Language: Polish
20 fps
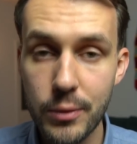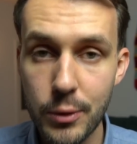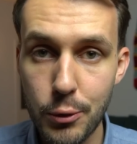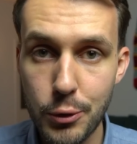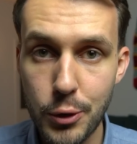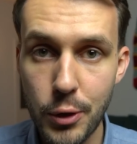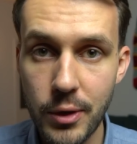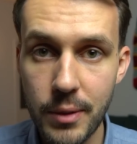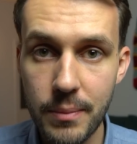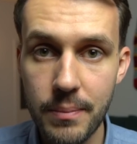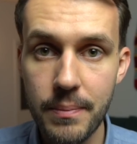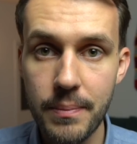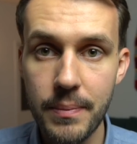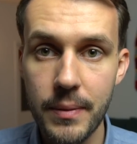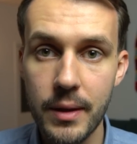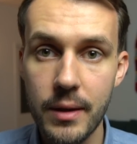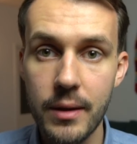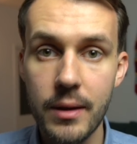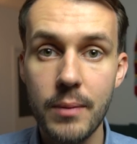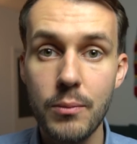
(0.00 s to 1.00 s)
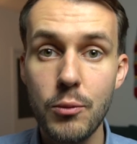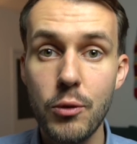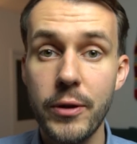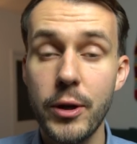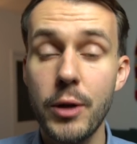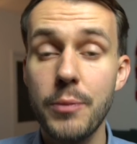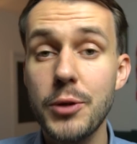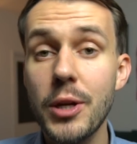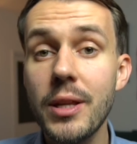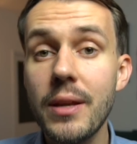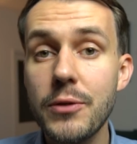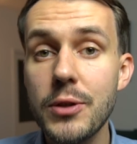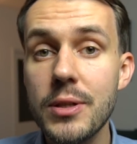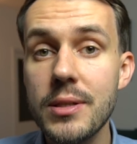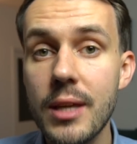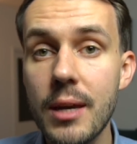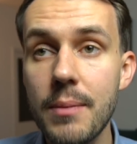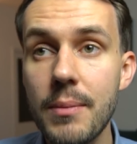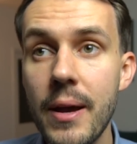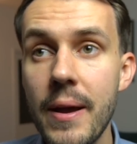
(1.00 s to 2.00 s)
Już o tym mówię. No przede
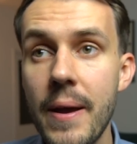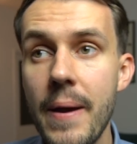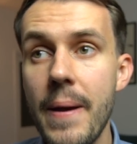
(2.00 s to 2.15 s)
wszystkim